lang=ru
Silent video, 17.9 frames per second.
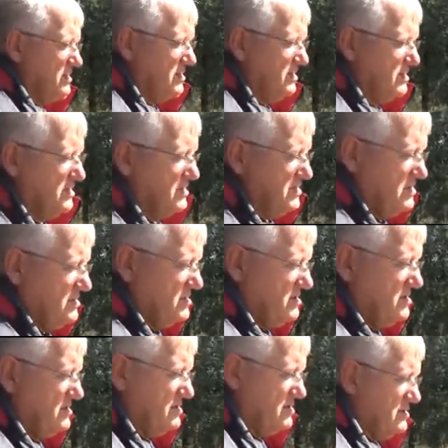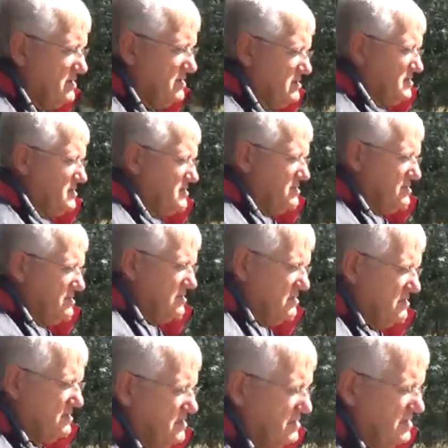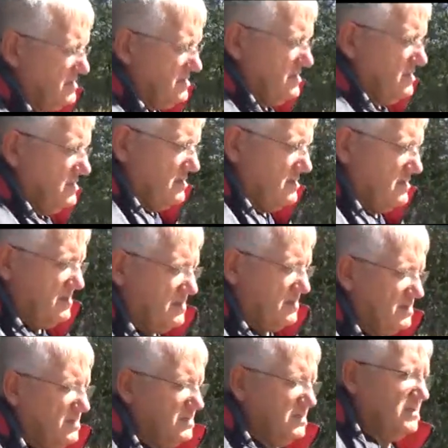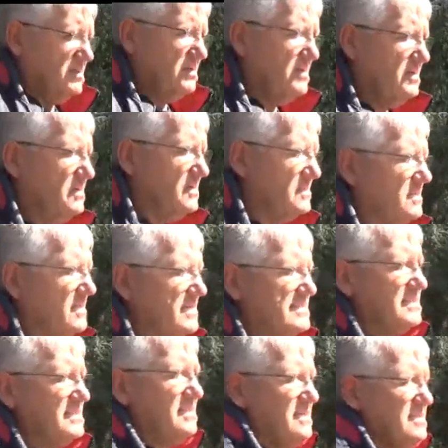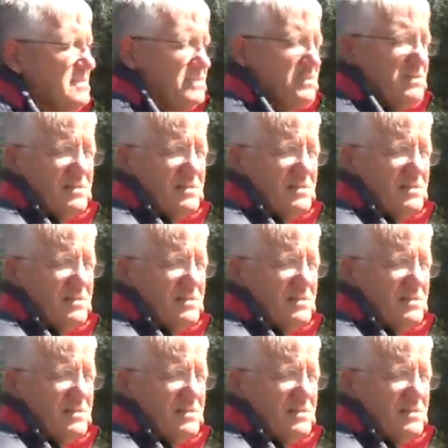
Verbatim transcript: причем здесь работяги на самом я деле? Нет, если, есть,